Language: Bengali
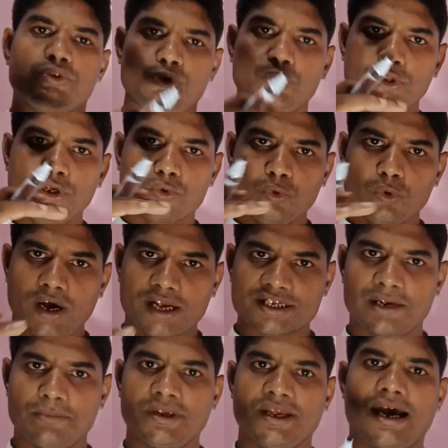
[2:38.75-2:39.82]
যদি কোনো
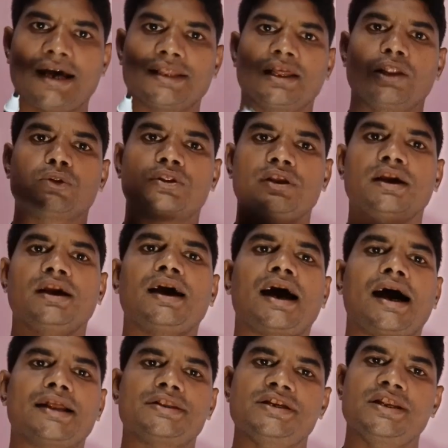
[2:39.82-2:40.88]
আসামি আদালতে
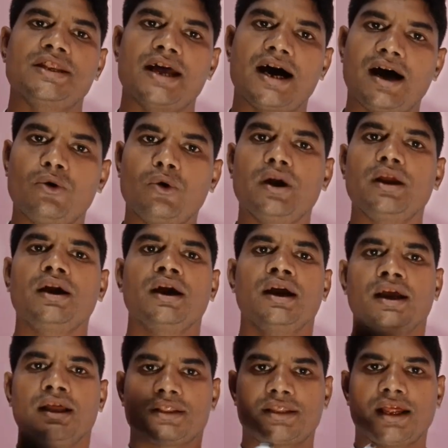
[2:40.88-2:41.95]
হাজির না হয়
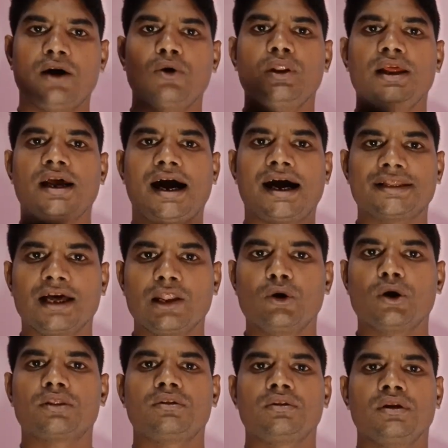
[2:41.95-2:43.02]
তাহলে
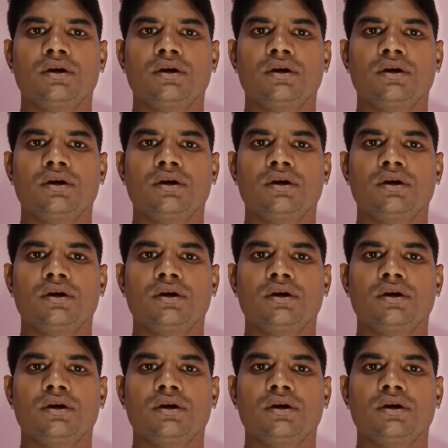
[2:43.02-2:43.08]
আদালত